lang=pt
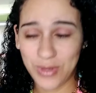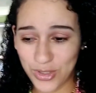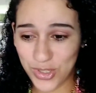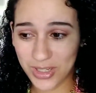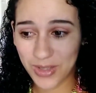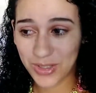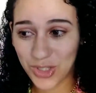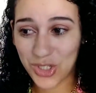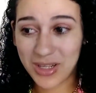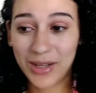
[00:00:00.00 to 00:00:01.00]
Rio de Janeiro a
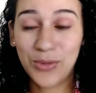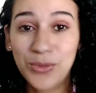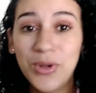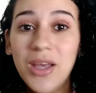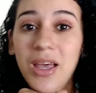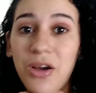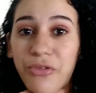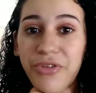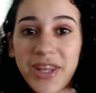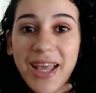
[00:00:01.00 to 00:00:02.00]
gente tá com
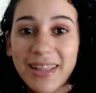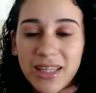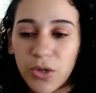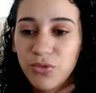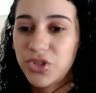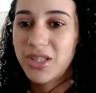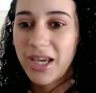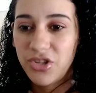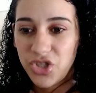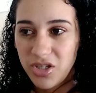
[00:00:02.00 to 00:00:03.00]
feriadão de
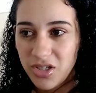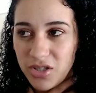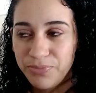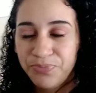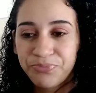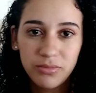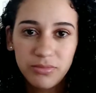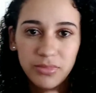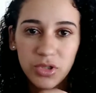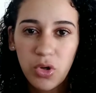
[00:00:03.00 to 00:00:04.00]
10 dias.
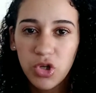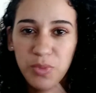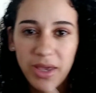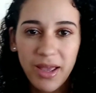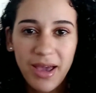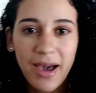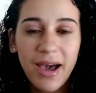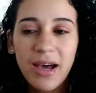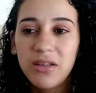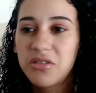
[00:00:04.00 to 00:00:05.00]
Só os
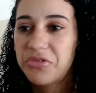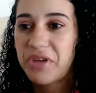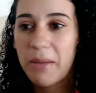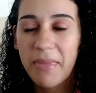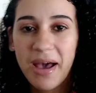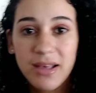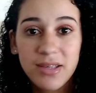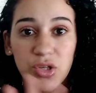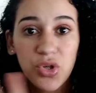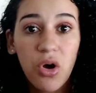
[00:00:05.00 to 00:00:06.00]
mercados,
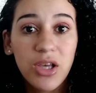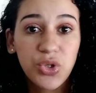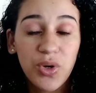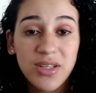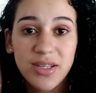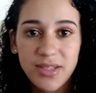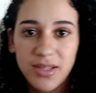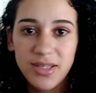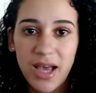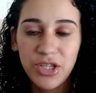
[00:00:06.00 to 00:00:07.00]
farmácias, só as coisas
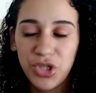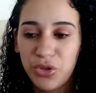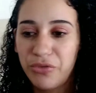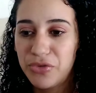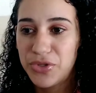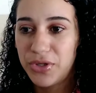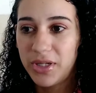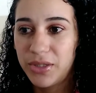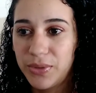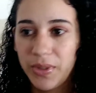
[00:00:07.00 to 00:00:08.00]
essenciais que estão
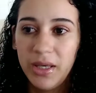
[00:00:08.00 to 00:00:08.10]
funcionando.